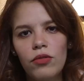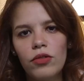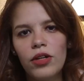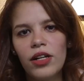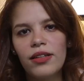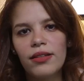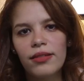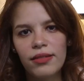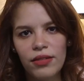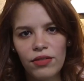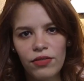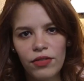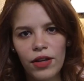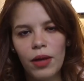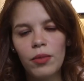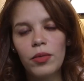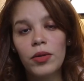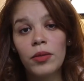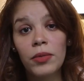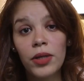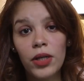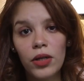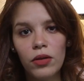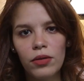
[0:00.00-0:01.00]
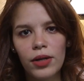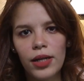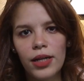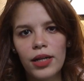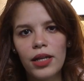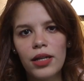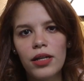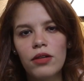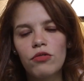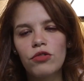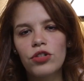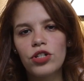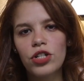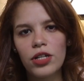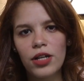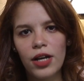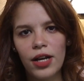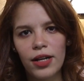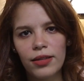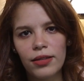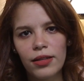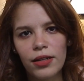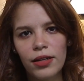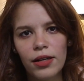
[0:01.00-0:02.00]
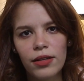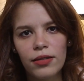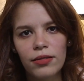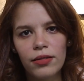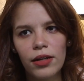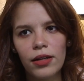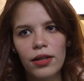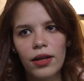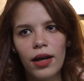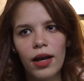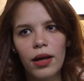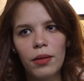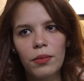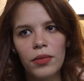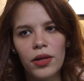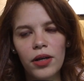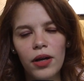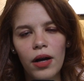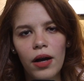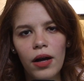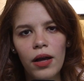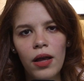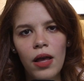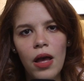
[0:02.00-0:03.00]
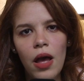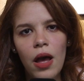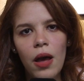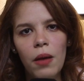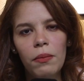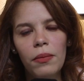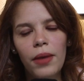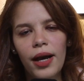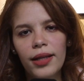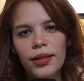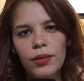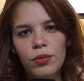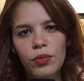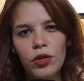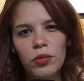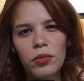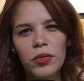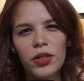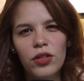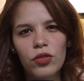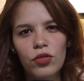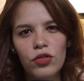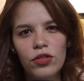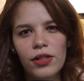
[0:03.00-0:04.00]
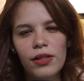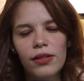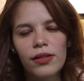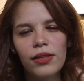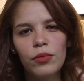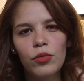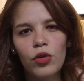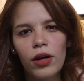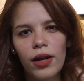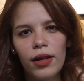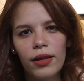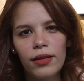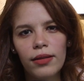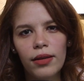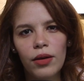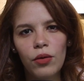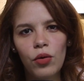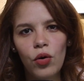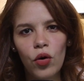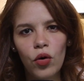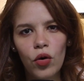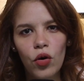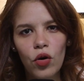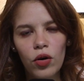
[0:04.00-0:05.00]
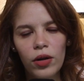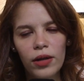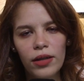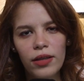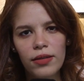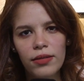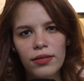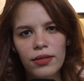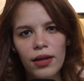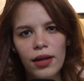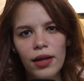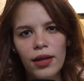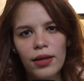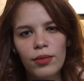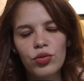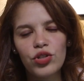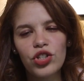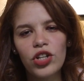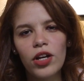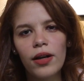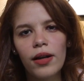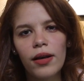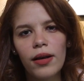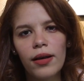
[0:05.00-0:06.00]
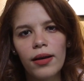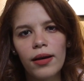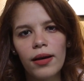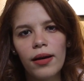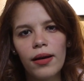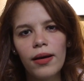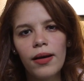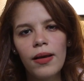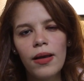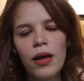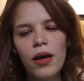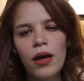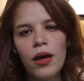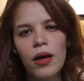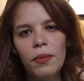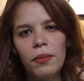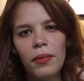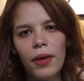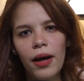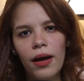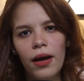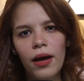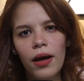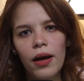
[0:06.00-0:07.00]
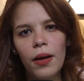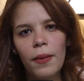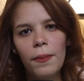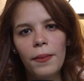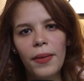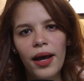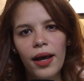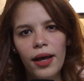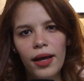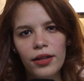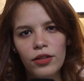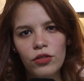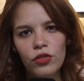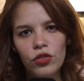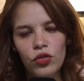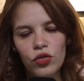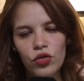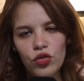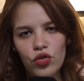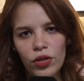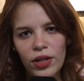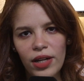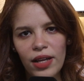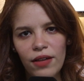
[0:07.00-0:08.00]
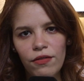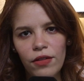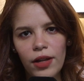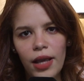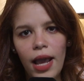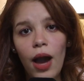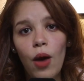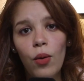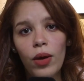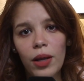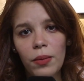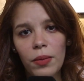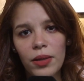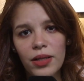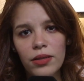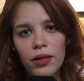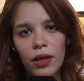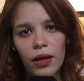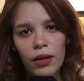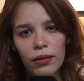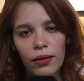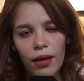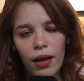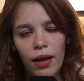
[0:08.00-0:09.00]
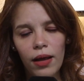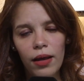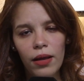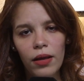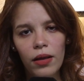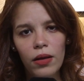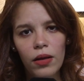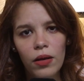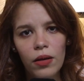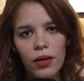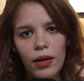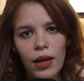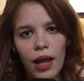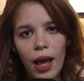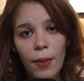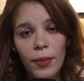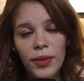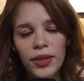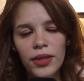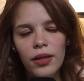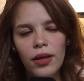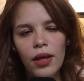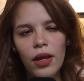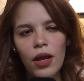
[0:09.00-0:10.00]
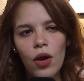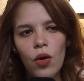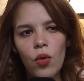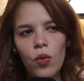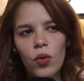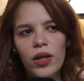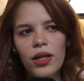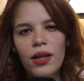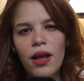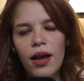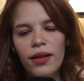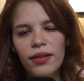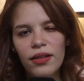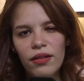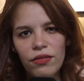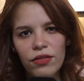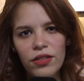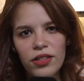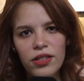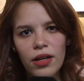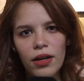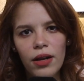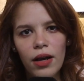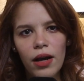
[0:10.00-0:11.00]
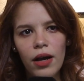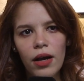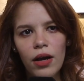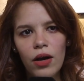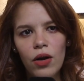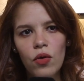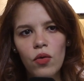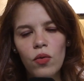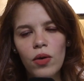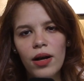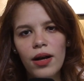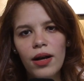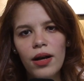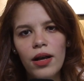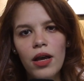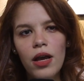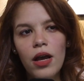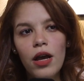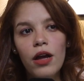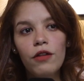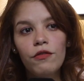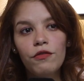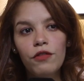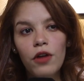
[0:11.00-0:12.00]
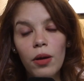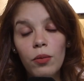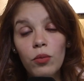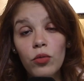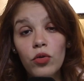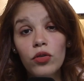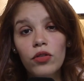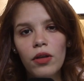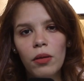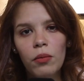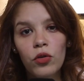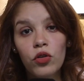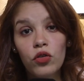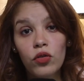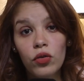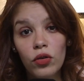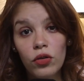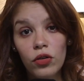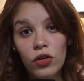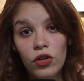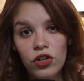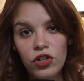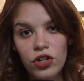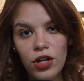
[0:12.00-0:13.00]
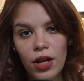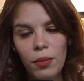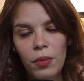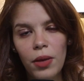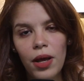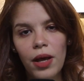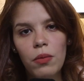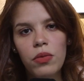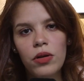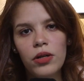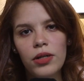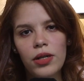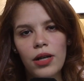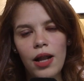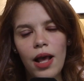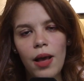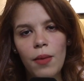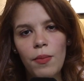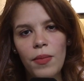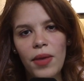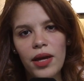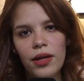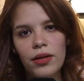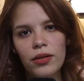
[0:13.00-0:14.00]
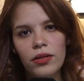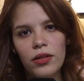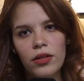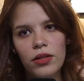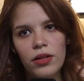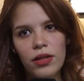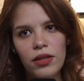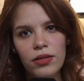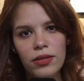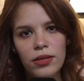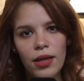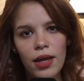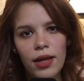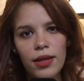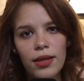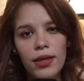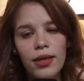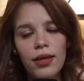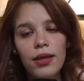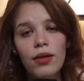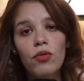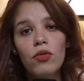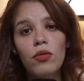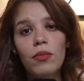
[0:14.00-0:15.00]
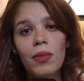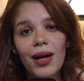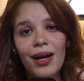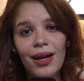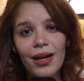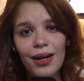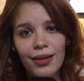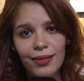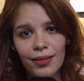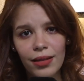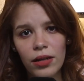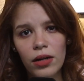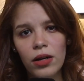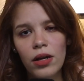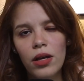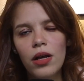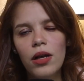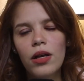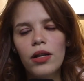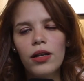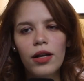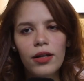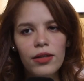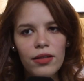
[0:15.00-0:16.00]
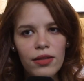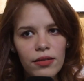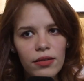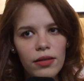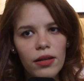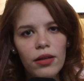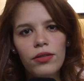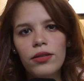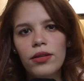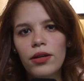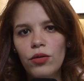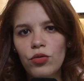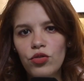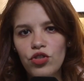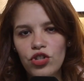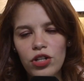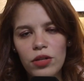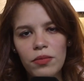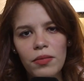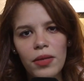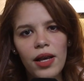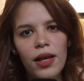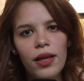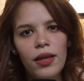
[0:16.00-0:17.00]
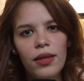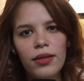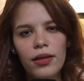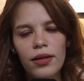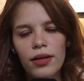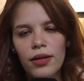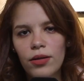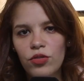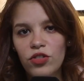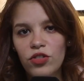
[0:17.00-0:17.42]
ولا الاستفهام المحوري اللي وجه هذه الدراسه اللي قام بها معهد بروميثيوس للديمقراطيه وحقوق الانسان بشراكه مع معهد جنيف لحوكمه قطاع آه، الامن واللي الهدف ديالها هو نفهموا تمثل الشباب الامان الانساني والمخاطر الاقتصاديه والاجتماعيه